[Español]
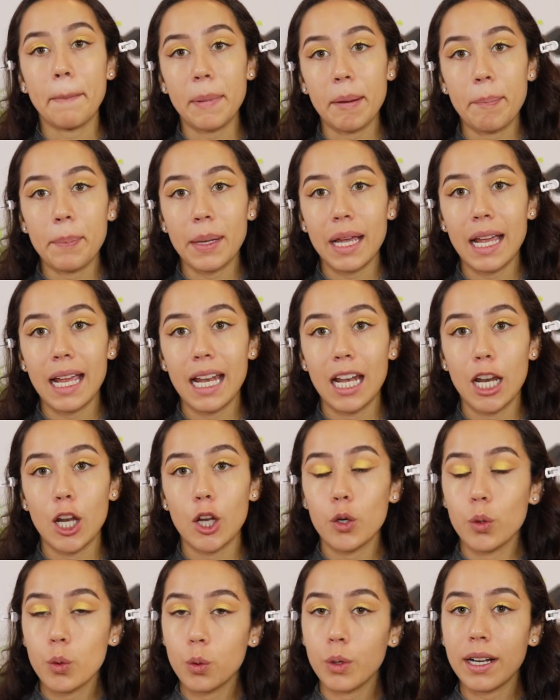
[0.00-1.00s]
Mi piel
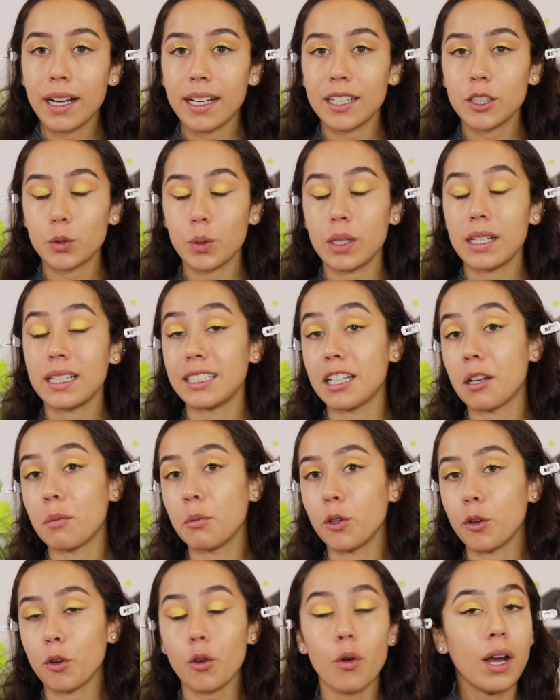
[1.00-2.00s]
nunca suele ser
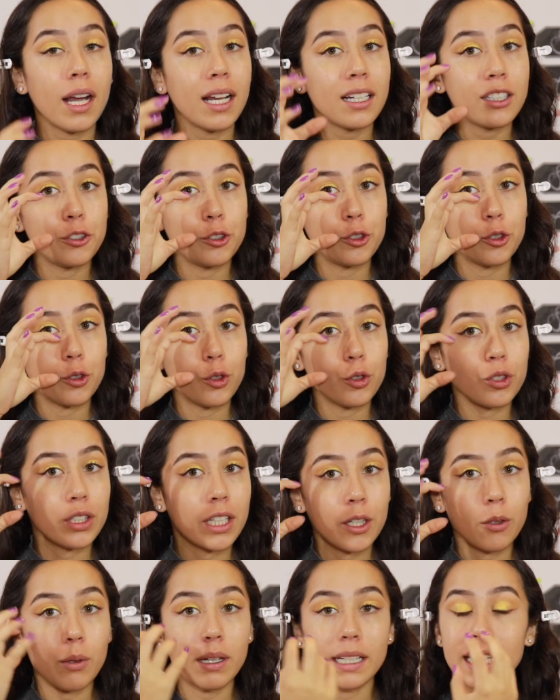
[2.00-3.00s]
muy roja, yo no
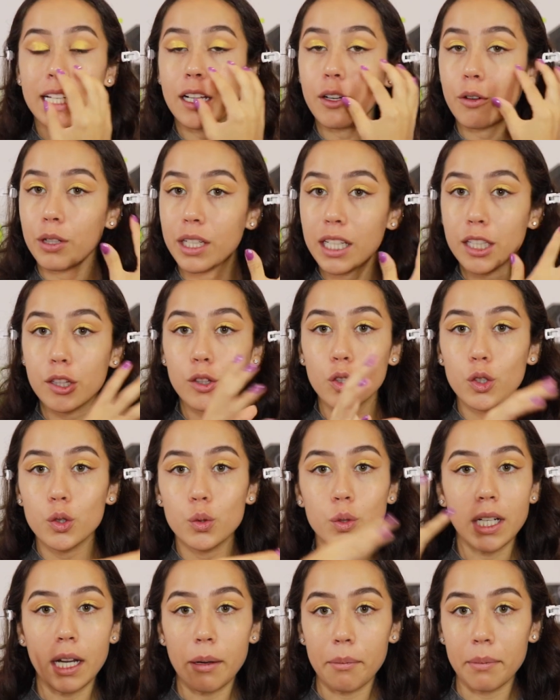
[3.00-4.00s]
tengo aquí rojito,
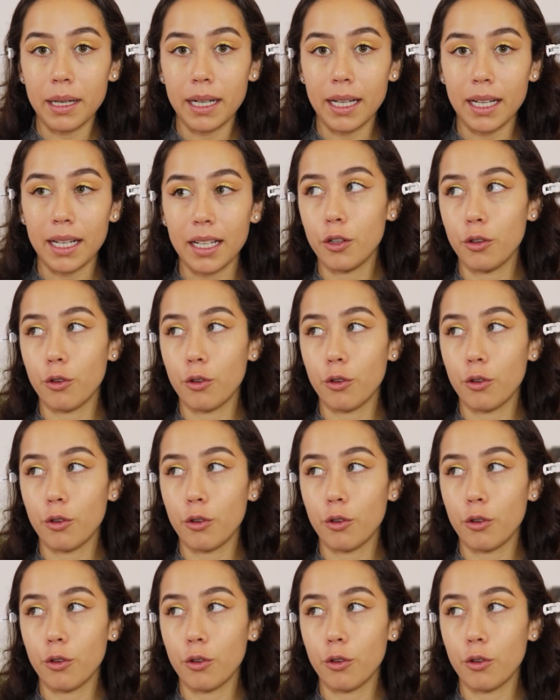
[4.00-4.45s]
nunca me